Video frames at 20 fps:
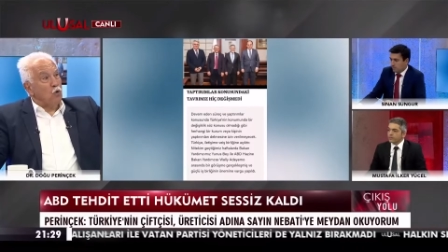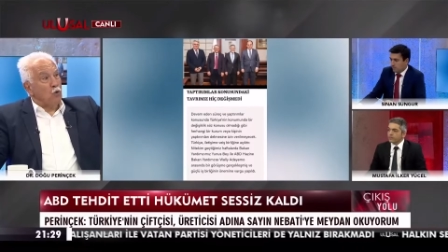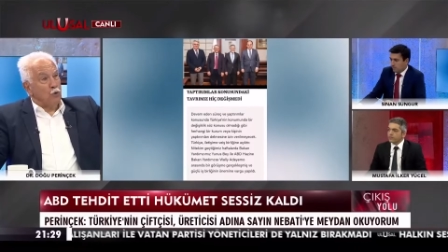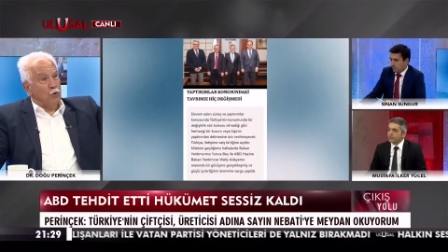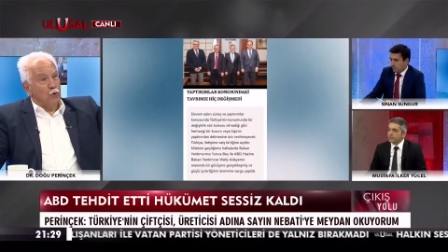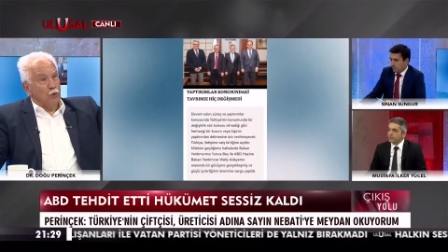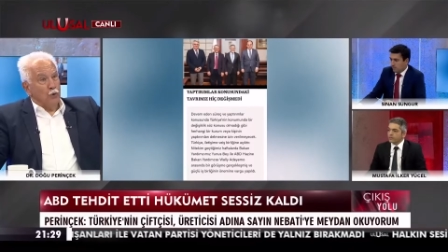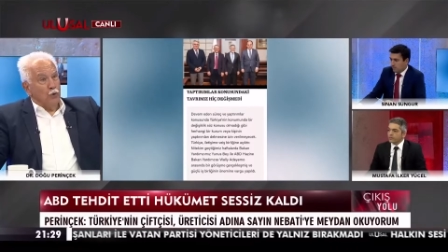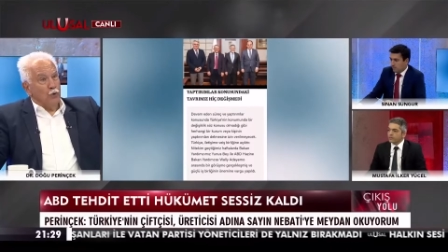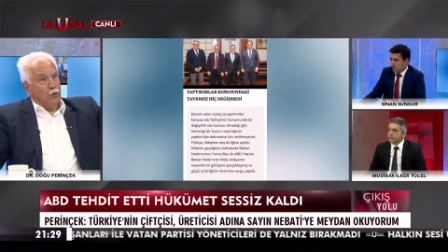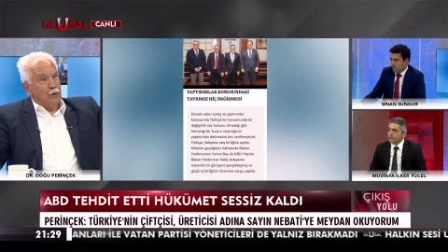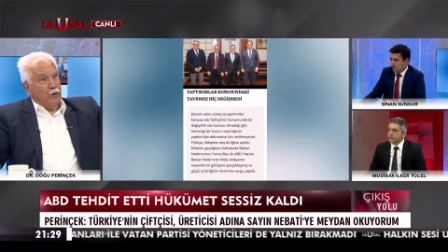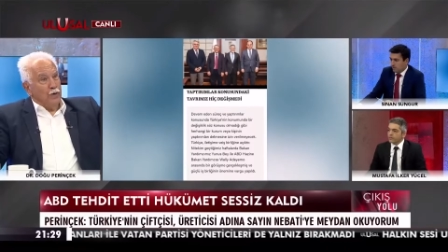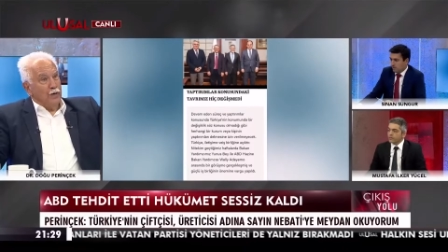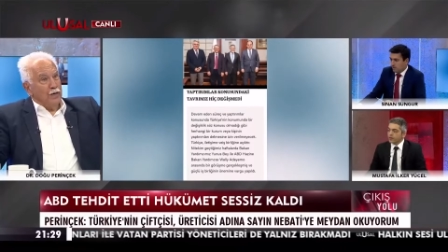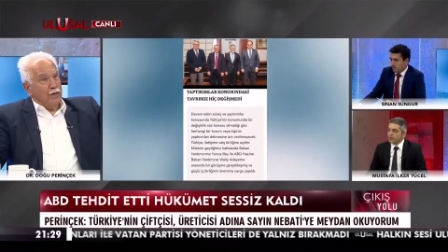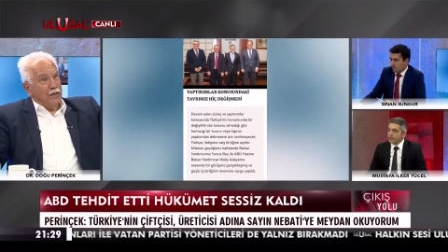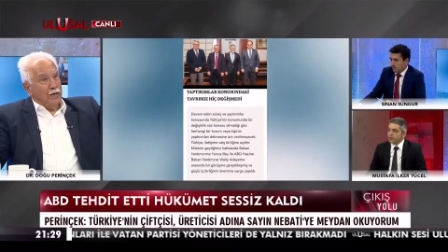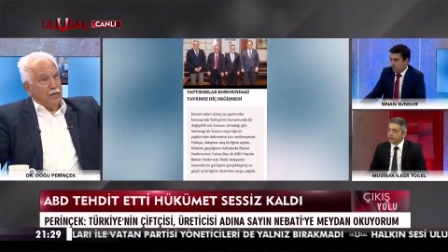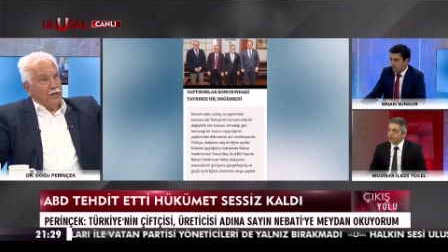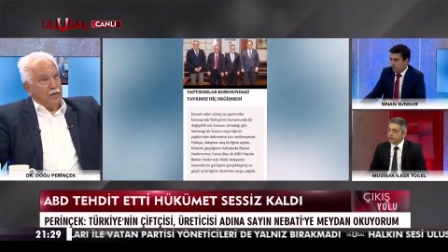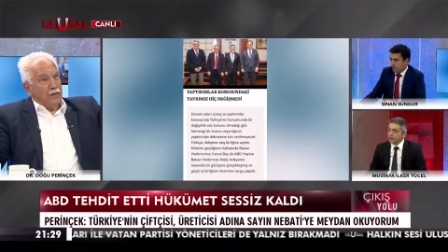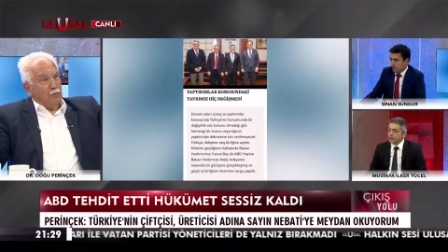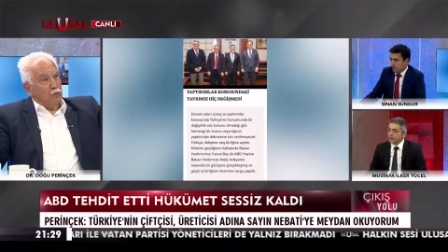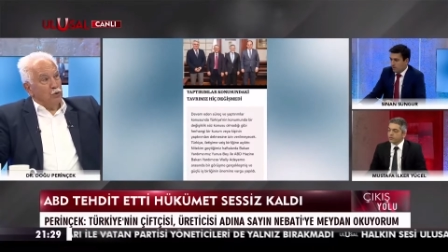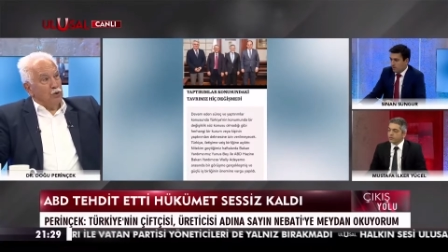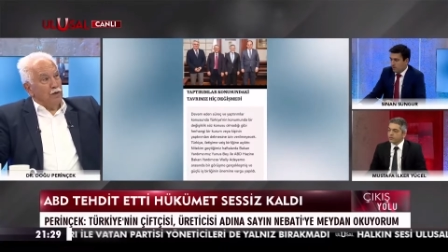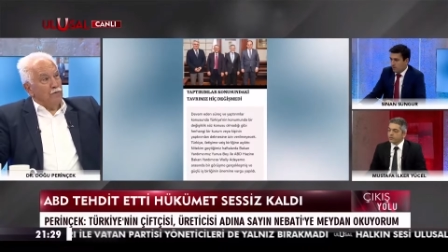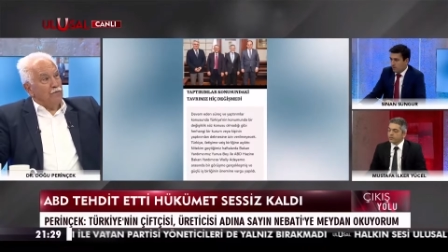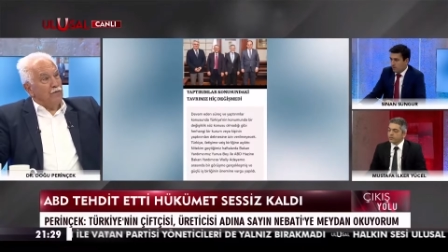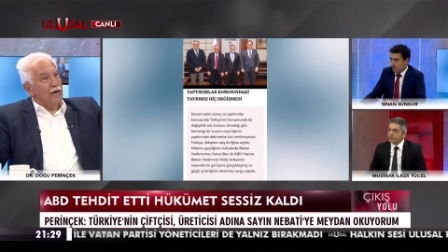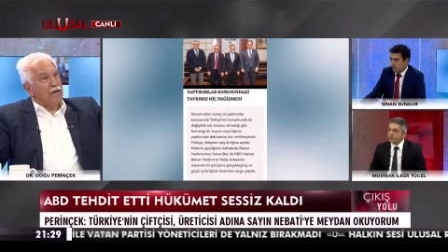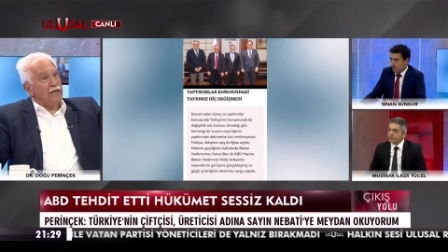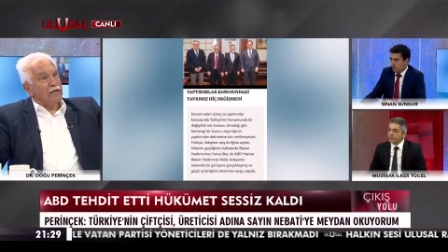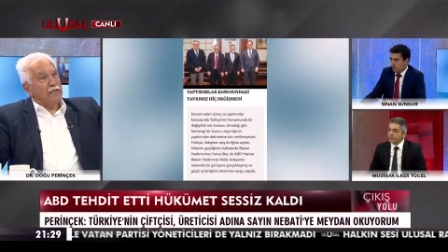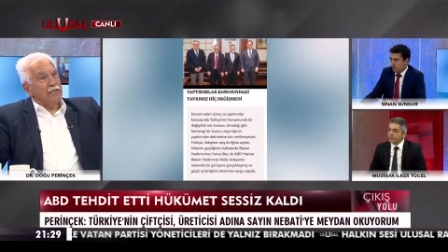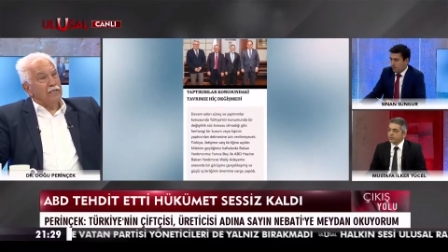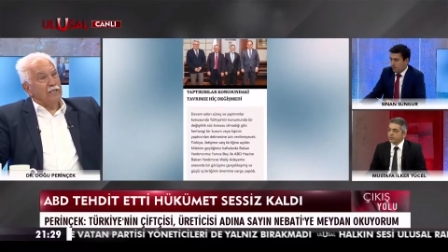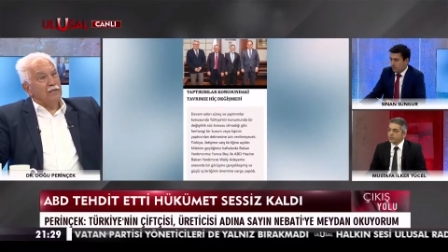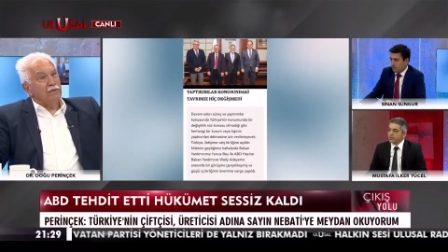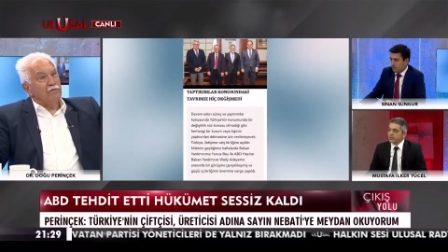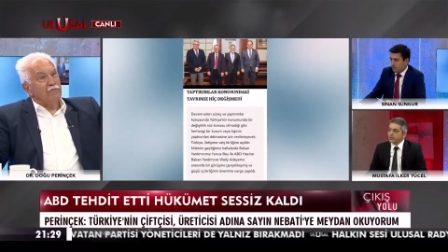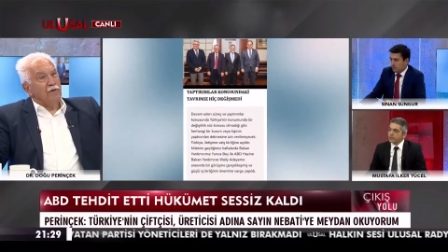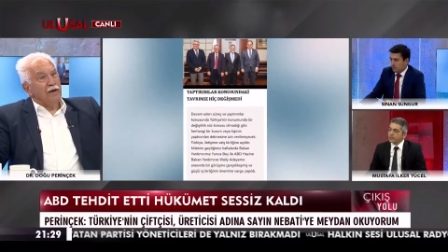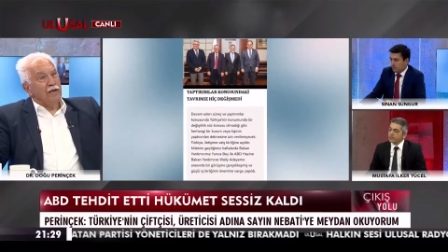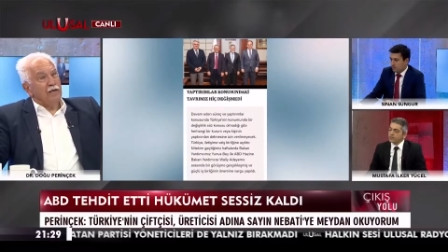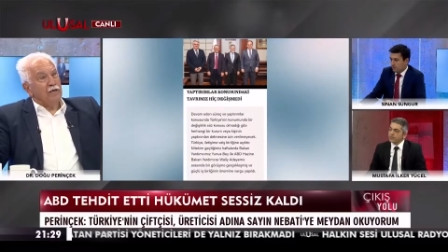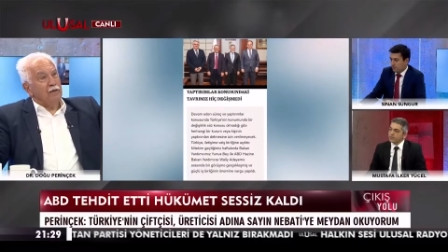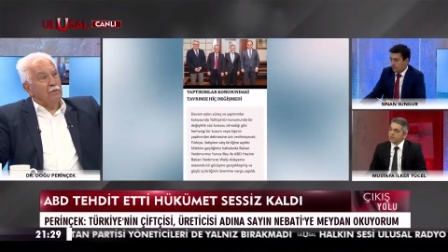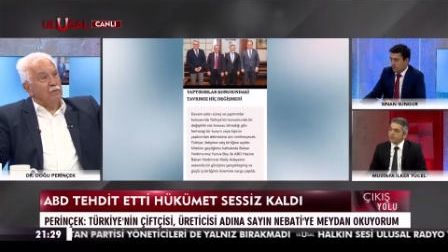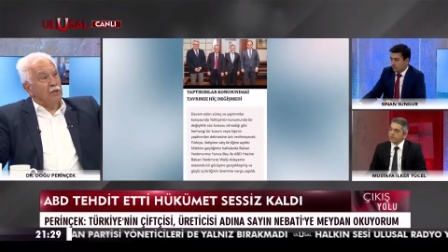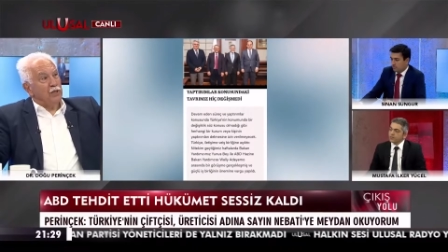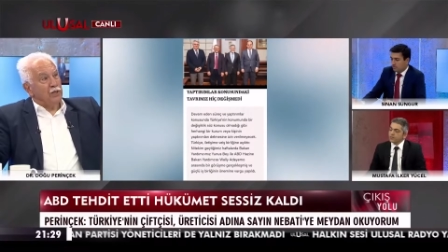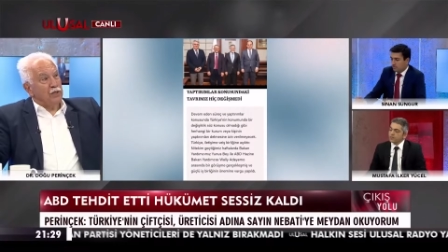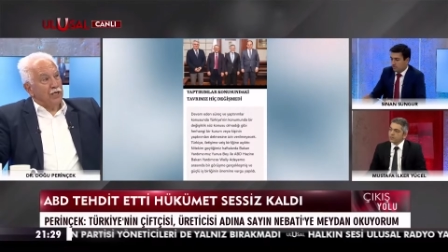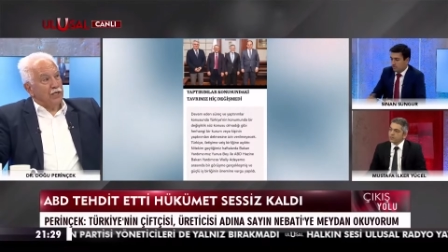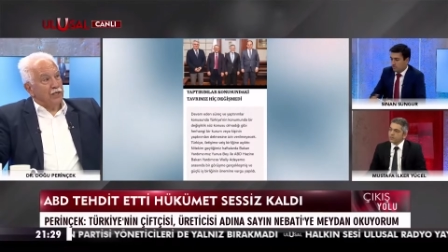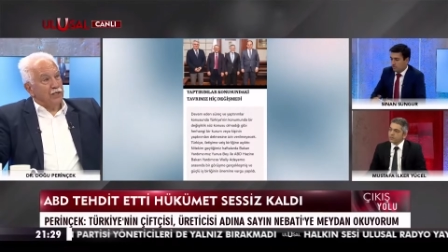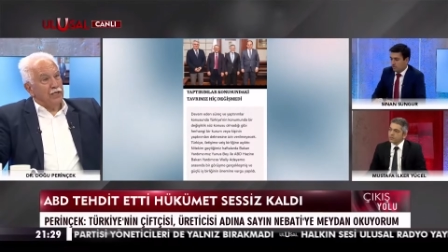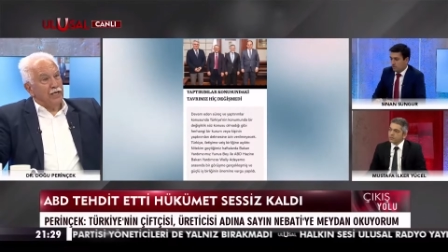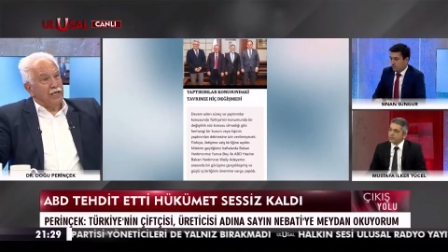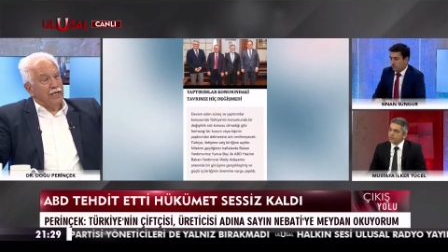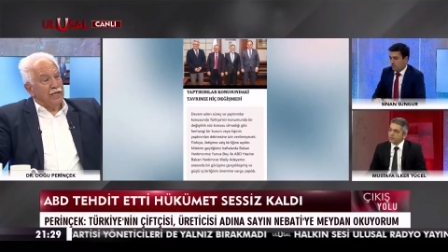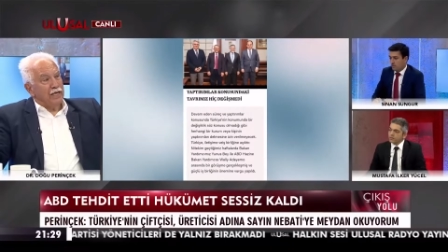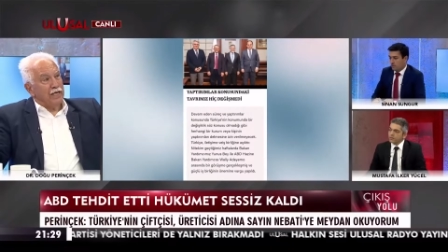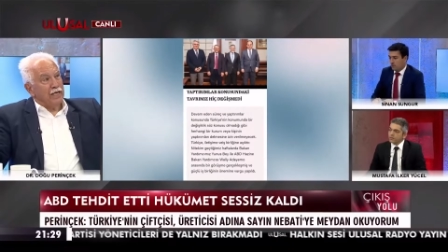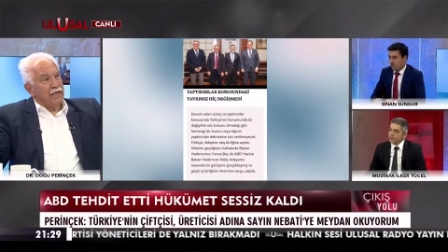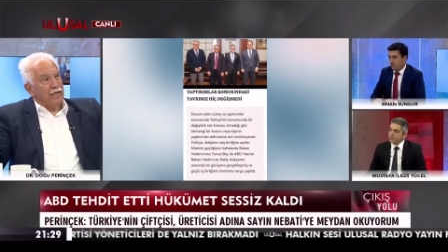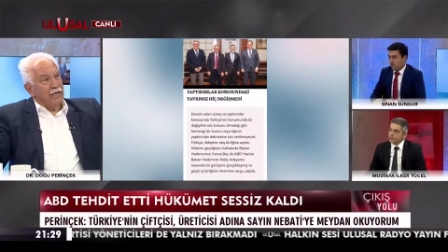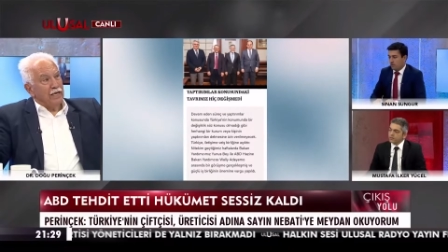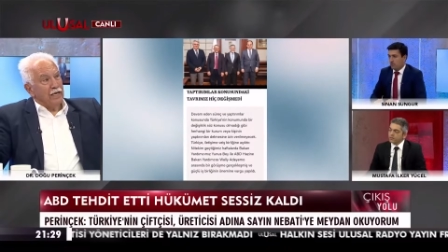koyu. Evet. Bu sefer izin verilmeyecek diyerek